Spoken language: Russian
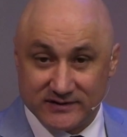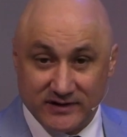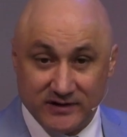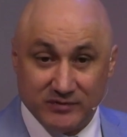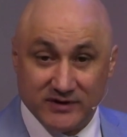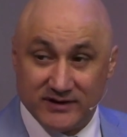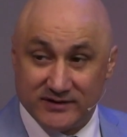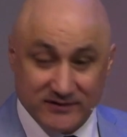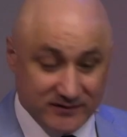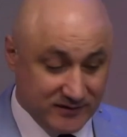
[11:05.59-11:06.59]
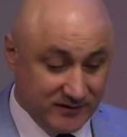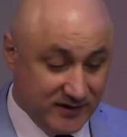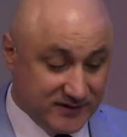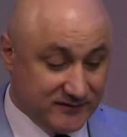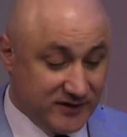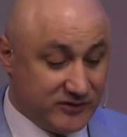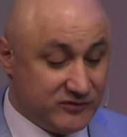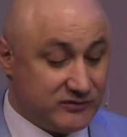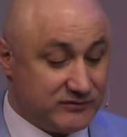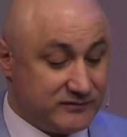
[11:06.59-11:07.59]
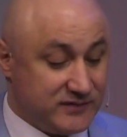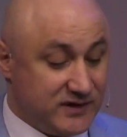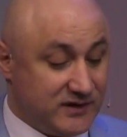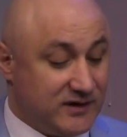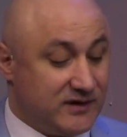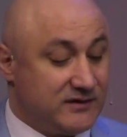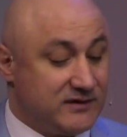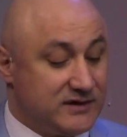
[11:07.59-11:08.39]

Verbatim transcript: ибо это я творю, я,